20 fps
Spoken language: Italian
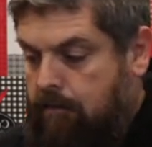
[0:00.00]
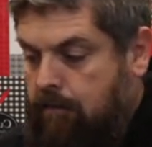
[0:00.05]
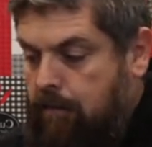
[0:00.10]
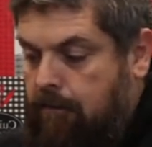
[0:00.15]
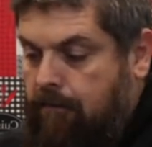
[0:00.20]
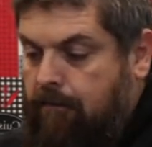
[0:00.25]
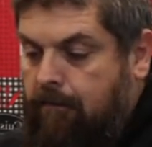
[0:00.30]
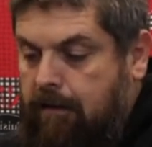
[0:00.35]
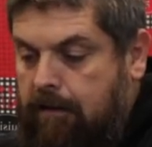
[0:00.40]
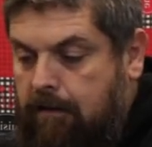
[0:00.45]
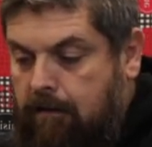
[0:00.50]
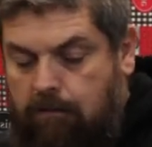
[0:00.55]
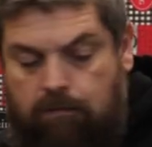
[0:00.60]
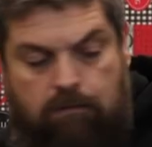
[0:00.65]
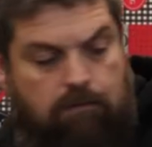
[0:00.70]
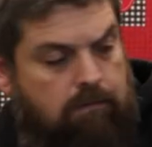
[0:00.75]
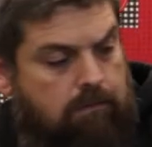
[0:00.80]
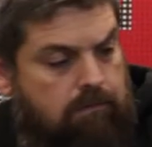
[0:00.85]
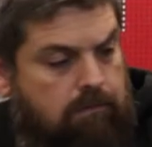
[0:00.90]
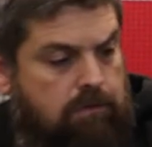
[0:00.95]

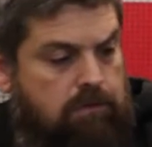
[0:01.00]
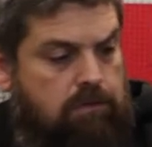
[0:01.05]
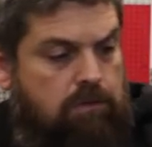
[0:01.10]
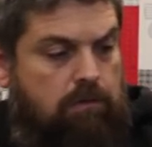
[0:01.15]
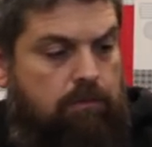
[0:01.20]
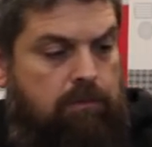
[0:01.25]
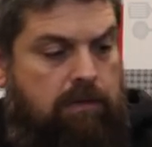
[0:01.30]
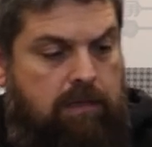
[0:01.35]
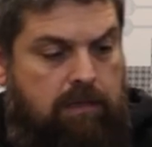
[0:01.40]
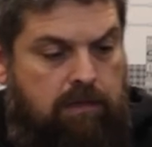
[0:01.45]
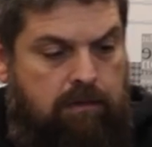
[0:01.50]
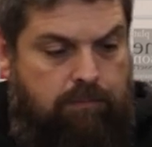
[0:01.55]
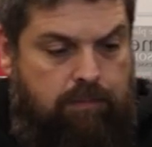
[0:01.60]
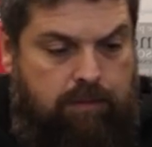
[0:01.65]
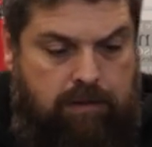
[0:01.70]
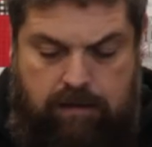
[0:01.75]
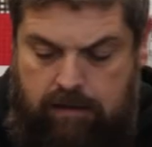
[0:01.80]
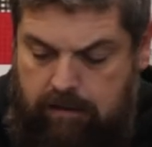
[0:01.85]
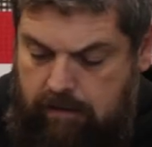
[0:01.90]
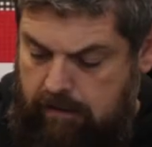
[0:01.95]
Perfetto, questo lo mettiamo da
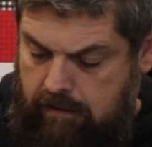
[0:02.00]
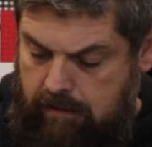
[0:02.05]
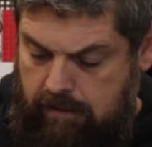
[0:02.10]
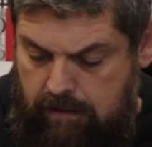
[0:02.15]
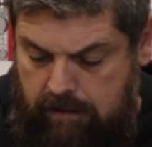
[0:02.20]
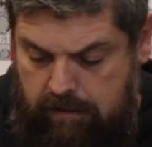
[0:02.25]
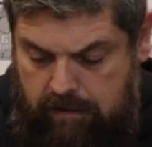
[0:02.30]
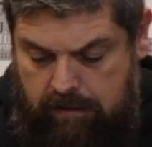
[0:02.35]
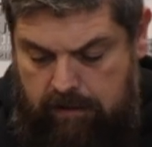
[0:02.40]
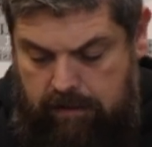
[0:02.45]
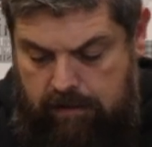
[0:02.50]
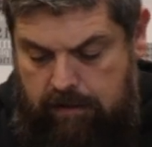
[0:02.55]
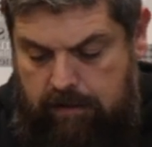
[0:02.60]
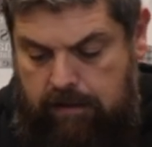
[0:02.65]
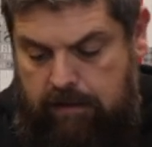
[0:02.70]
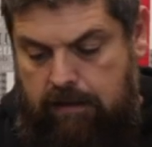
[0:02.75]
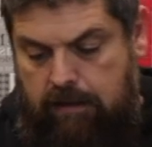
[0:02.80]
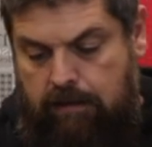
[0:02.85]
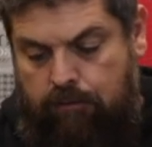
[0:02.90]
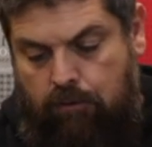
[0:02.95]
parte.
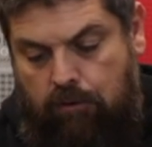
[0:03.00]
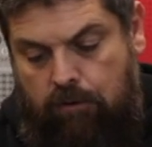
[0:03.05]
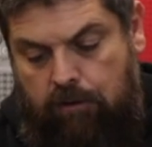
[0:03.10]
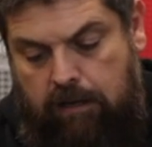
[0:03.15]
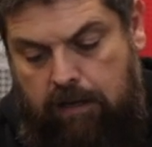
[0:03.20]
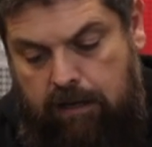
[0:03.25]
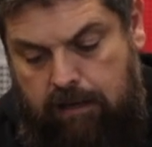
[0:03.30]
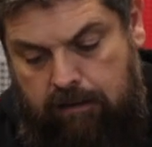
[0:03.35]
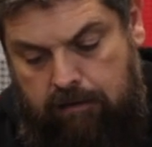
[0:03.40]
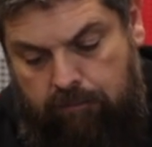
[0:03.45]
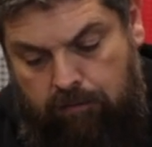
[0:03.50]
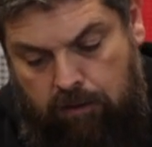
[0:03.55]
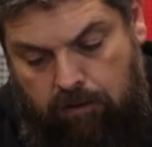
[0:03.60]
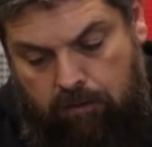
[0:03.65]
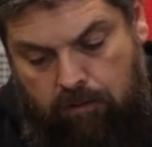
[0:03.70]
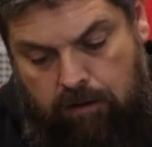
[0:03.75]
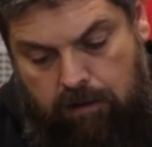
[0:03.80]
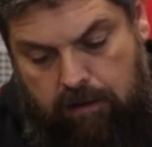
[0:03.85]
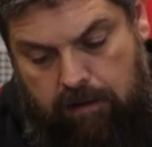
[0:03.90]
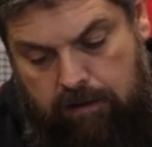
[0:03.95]
Diamo un'occhiata al
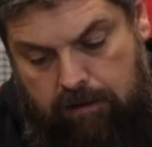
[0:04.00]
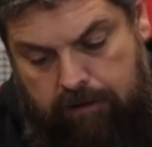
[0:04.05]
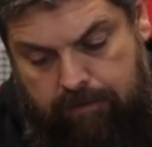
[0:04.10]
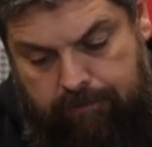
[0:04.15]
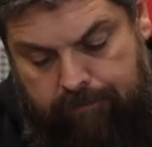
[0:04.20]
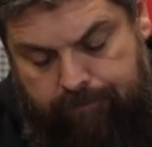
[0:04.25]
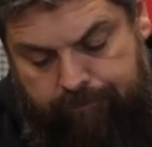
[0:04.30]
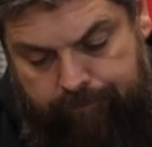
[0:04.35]
manuale.